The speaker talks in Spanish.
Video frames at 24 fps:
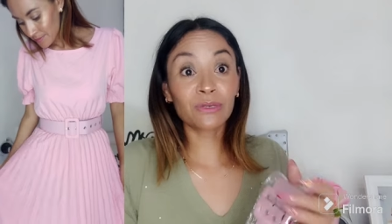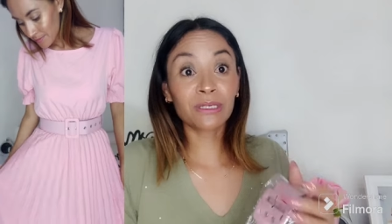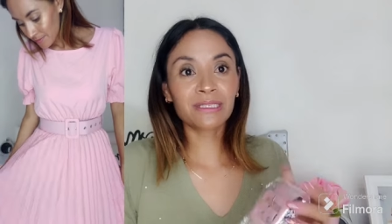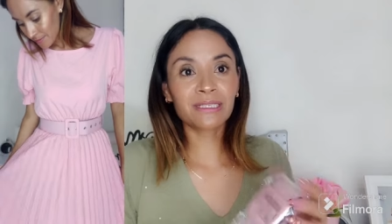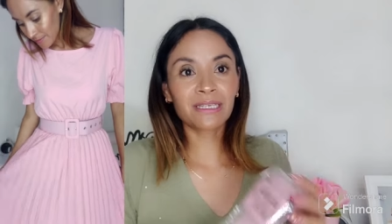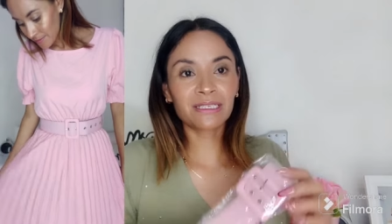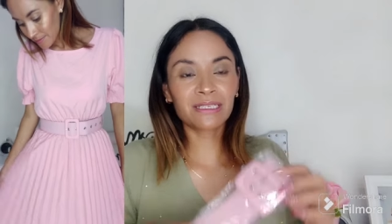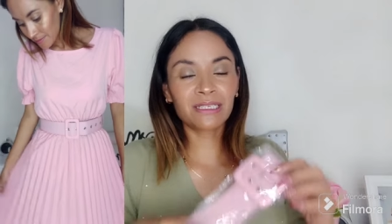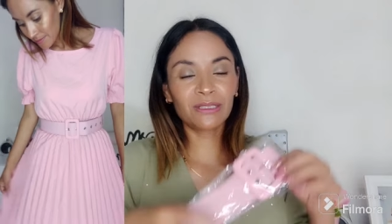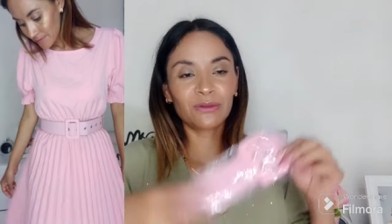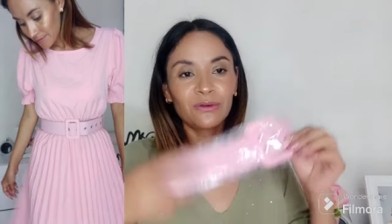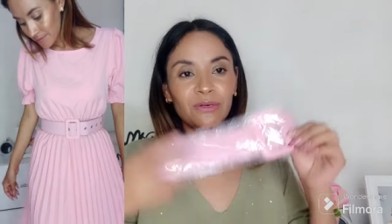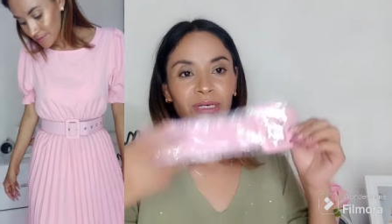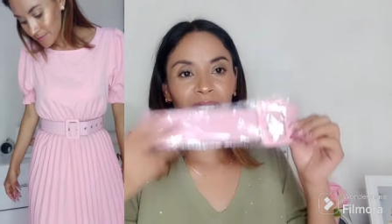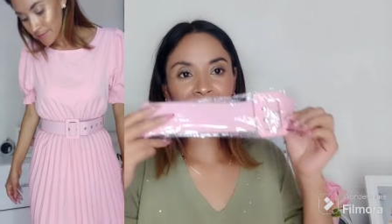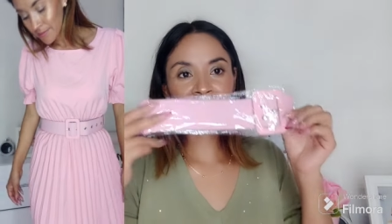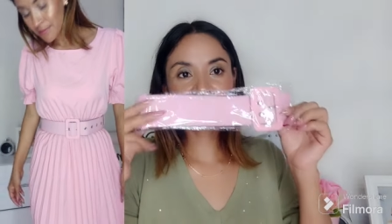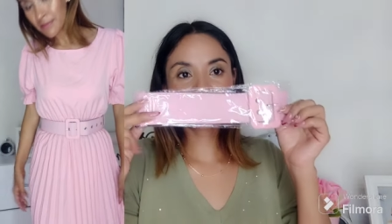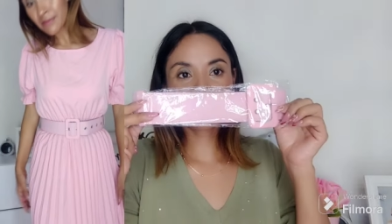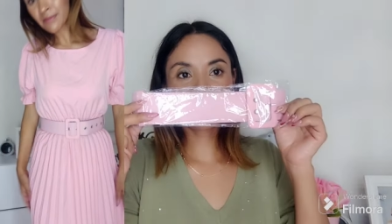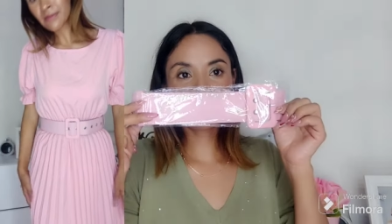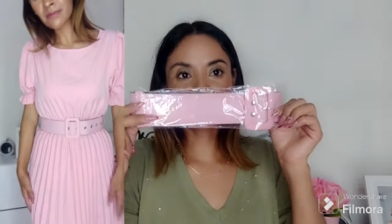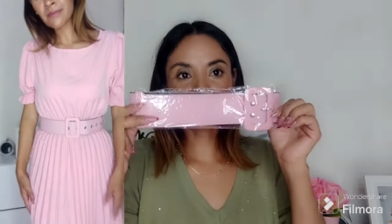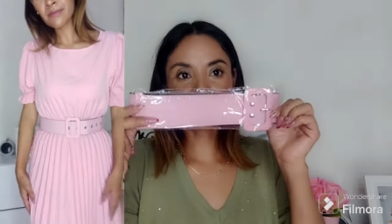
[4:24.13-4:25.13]
nuestra cintura,
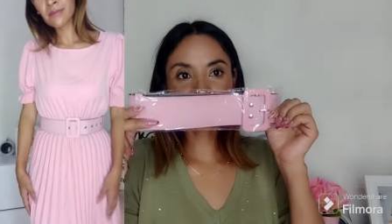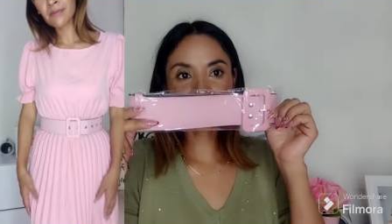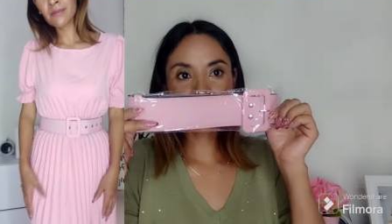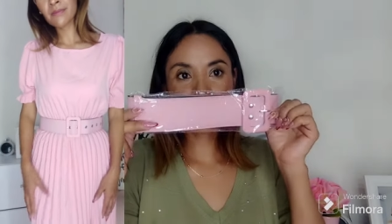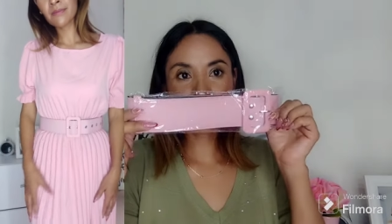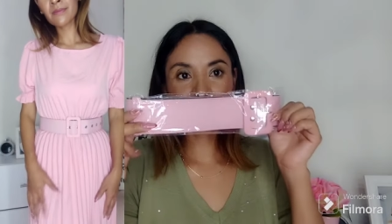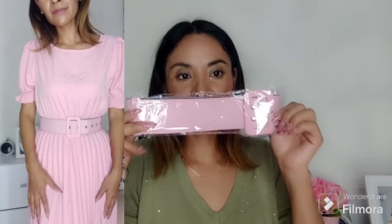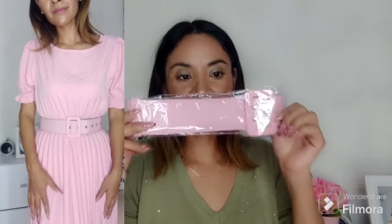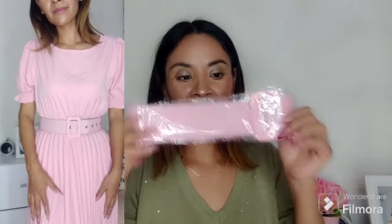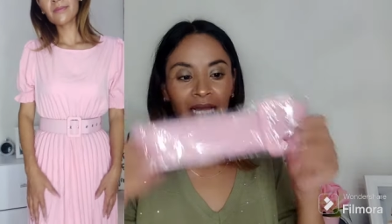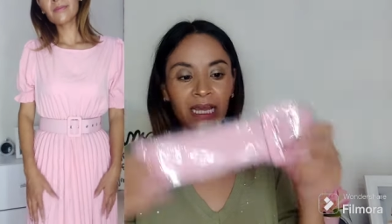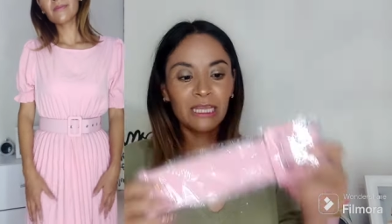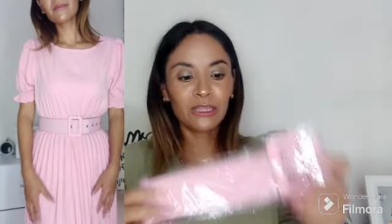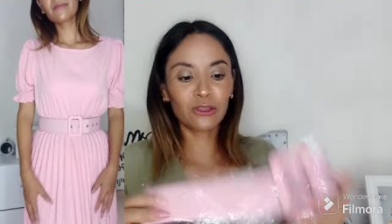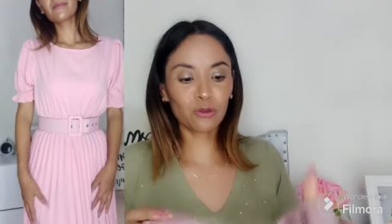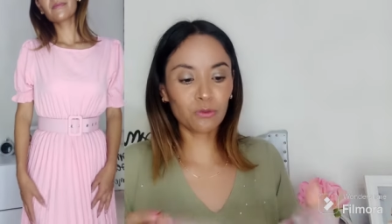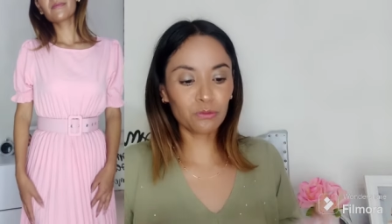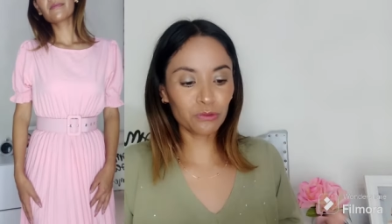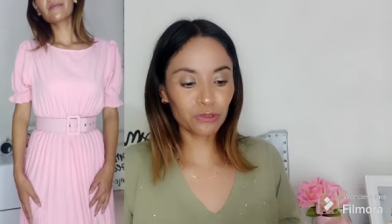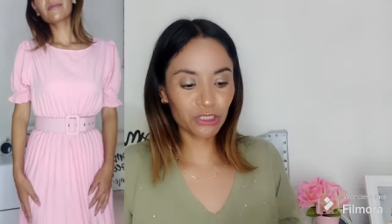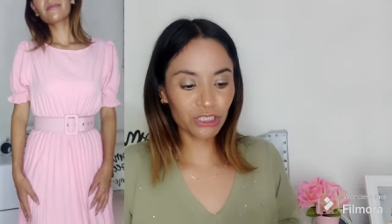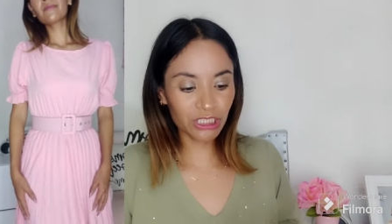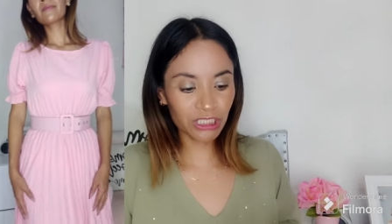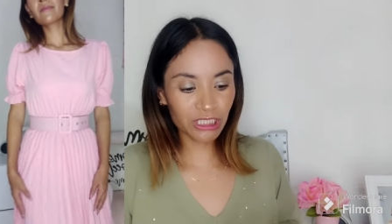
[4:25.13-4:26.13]
así que pues me encantó
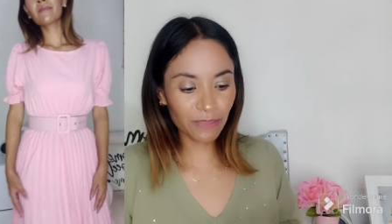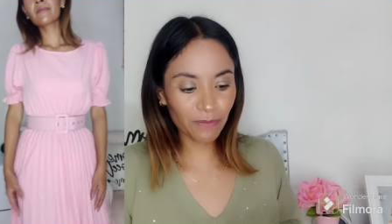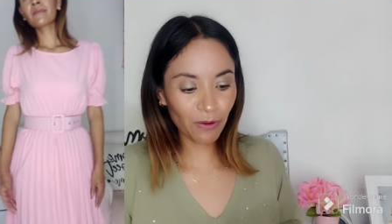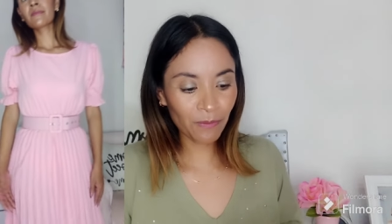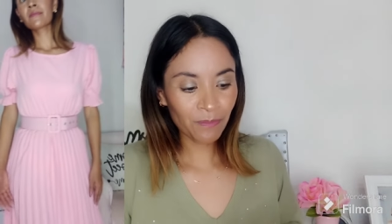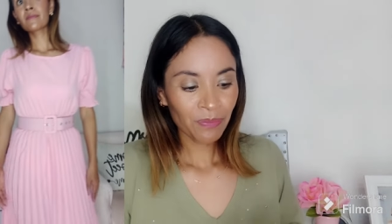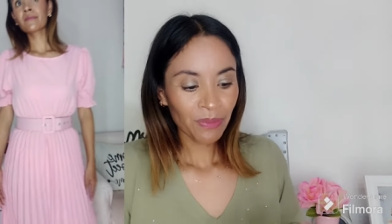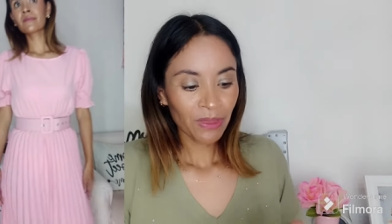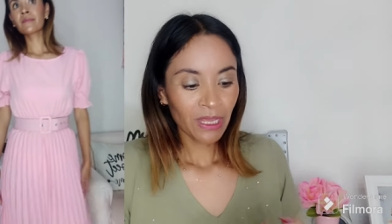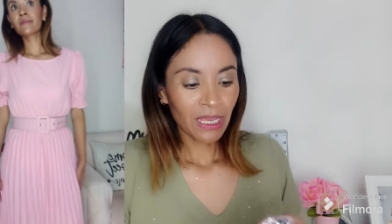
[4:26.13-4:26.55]
muchísimo.